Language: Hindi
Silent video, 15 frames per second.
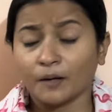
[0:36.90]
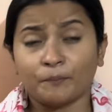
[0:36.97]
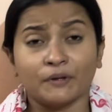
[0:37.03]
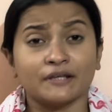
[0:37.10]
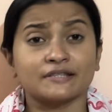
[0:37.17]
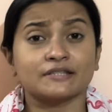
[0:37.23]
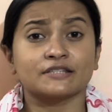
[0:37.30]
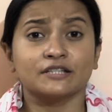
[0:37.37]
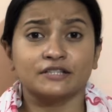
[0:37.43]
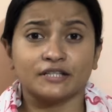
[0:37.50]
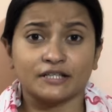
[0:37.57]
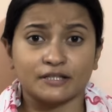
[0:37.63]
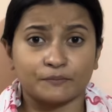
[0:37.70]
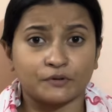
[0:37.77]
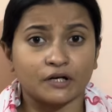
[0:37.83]
प्लस
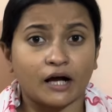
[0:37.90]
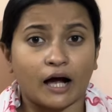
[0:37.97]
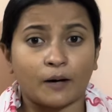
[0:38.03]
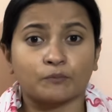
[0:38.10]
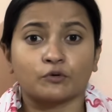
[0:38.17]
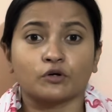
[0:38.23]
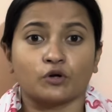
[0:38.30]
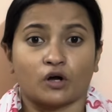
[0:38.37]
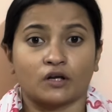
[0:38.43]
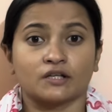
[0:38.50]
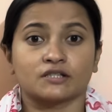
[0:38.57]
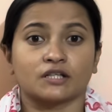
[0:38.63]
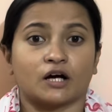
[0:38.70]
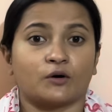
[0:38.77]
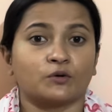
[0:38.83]
चीज़ें जब तक आपको
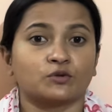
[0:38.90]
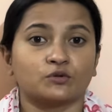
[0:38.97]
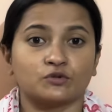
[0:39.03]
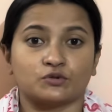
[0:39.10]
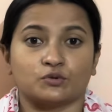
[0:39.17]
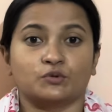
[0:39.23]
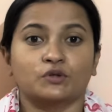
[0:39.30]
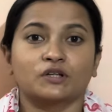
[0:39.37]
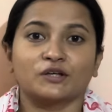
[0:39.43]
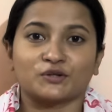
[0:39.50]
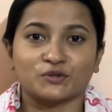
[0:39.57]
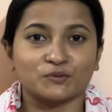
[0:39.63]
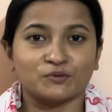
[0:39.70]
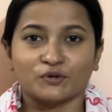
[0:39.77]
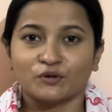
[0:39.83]
नॉलेज ना हो तो झूठ कित
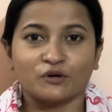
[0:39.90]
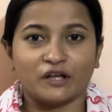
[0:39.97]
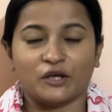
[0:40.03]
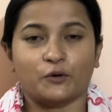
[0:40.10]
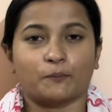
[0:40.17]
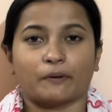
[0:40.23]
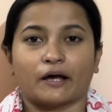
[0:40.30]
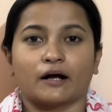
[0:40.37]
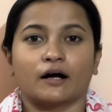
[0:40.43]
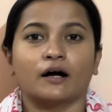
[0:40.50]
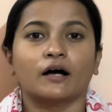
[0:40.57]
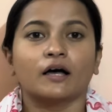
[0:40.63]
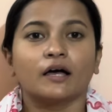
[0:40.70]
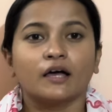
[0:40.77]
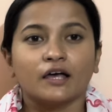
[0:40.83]
तो बोलो नहीं हो पाएगा
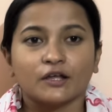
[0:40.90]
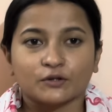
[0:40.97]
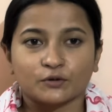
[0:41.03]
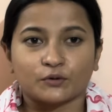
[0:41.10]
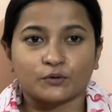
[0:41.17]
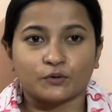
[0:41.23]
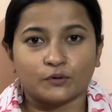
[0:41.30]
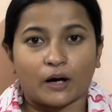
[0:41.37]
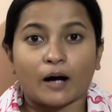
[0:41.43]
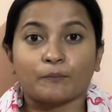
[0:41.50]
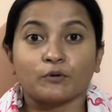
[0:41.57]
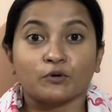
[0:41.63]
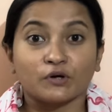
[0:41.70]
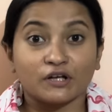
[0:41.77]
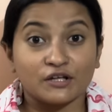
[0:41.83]
तो आप
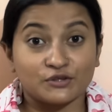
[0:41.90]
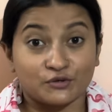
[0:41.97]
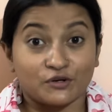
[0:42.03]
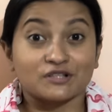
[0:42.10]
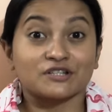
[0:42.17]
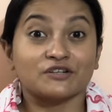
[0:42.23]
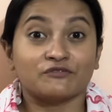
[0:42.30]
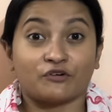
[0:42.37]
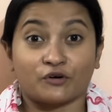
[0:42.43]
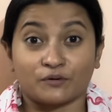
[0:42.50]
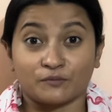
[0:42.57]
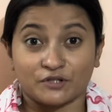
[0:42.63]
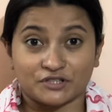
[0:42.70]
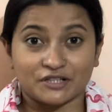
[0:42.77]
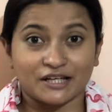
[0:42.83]
लोग के लिए थोड़ा सा
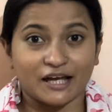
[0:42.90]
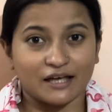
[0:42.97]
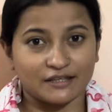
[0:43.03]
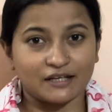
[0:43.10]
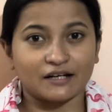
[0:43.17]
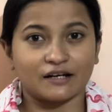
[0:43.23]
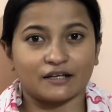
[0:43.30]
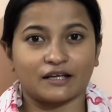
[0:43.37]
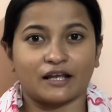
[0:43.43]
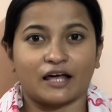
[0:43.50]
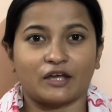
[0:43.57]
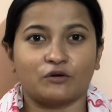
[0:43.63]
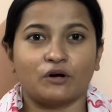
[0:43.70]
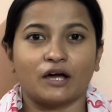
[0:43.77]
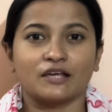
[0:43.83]
इन्फॉर्मेशन गैदर करके
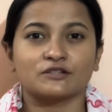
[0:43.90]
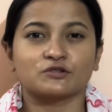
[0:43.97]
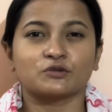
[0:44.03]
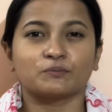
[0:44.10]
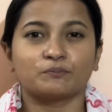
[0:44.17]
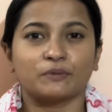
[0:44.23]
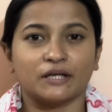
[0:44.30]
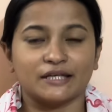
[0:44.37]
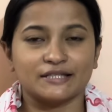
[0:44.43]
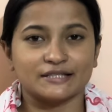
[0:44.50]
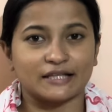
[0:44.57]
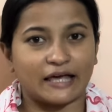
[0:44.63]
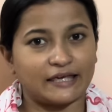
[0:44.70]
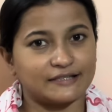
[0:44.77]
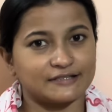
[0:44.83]
लाई हो गाइज तो प्लीज़
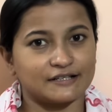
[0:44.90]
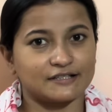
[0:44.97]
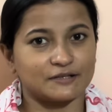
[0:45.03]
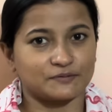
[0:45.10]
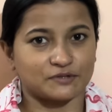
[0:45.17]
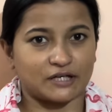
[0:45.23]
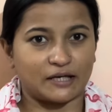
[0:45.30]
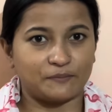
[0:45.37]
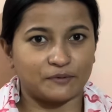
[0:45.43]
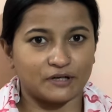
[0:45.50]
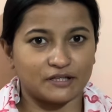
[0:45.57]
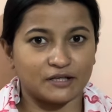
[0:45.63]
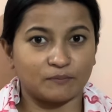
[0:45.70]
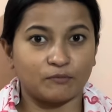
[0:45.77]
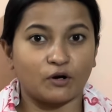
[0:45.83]
लाइक शेयर सब्सक्राइब कर
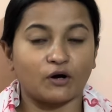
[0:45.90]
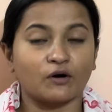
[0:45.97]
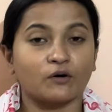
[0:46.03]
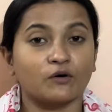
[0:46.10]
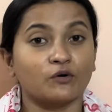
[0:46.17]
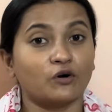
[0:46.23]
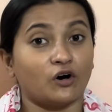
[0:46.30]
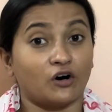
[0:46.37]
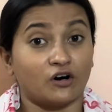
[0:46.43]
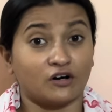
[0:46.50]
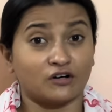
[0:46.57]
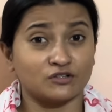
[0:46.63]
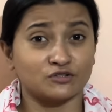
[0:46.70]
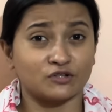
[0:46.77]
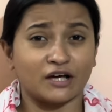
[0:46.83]
देना ब्लॉग को
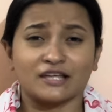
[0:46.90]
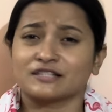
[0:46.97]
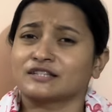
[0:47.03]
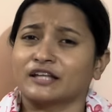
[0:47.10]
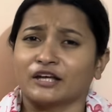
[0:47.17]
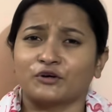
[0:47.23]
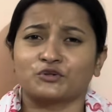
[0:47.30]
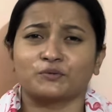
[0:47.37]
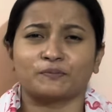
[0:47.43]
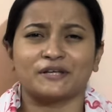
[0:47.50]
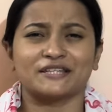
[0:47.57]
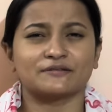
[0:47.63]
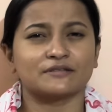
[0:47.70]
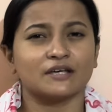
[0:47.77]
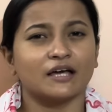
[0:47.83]
और जो गाइज नए हो तो
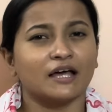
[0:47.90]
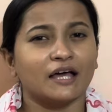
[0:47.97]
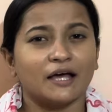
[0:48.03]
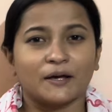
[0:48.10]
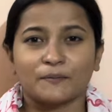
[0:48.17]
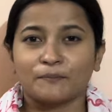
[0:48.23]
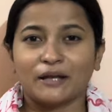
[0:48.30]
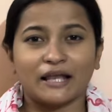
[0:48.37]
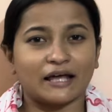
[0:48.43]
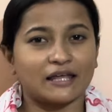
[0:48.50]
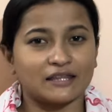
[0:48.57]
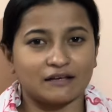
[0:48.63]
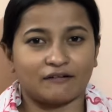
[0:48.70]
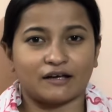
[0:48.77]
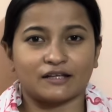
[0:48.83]
प्लीज़ बेल
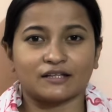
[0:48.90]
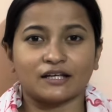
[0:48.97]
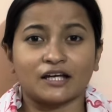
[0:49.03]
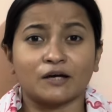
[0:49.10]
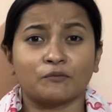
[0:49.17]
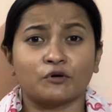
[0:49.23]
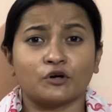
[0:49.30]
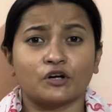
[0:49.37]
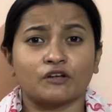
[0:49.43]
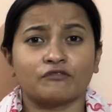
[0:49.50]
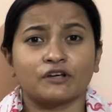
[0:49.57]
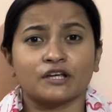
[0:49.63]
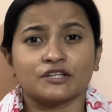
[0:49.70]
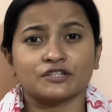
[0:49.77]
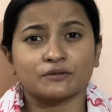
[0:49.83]
आइकन दबा देना ताकि आपको
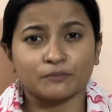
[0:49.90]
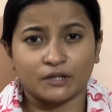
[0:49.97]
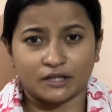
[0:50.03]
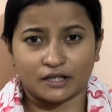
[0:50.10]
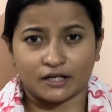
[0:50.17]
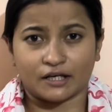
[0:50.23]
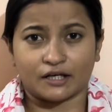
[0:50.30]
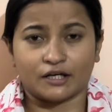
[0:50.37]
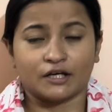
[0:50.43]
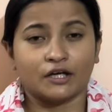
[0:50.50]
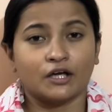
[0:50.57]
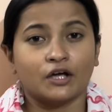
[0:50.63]
नोटिफिकेशन मिलते रहे